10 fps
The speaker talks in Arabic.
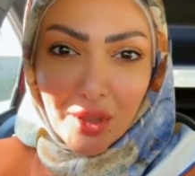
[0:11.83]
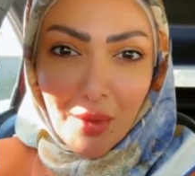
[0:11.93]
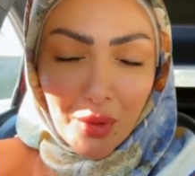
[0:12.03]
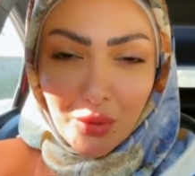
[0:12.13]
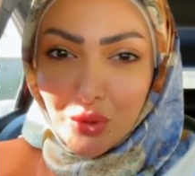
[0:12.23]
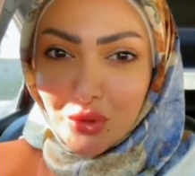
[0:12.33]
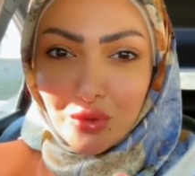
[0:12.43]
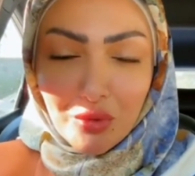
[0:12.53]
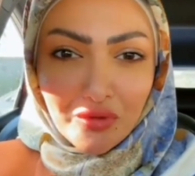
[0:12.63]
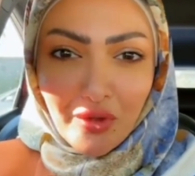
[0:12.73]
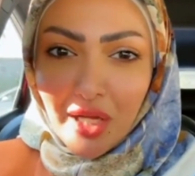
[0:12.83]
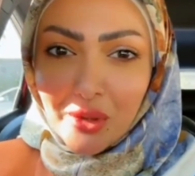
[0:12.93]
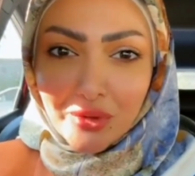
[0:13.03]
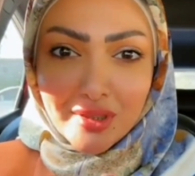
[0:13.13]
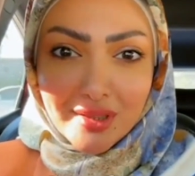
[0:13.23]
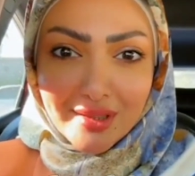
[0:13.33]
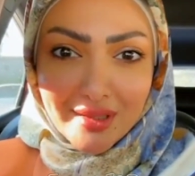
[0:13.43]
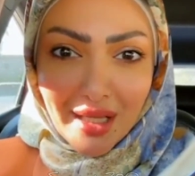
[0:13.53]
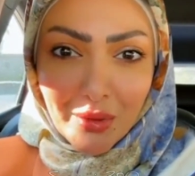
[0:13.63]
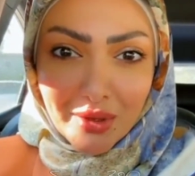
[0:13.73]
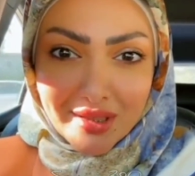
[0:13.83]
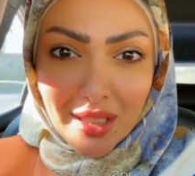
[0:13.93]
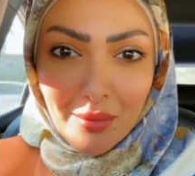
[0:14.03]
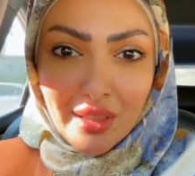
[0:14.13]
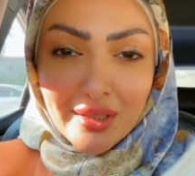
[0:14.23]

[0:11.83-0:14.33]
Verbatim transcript: مخبوص ومفارغ وتريد تحاول تكمل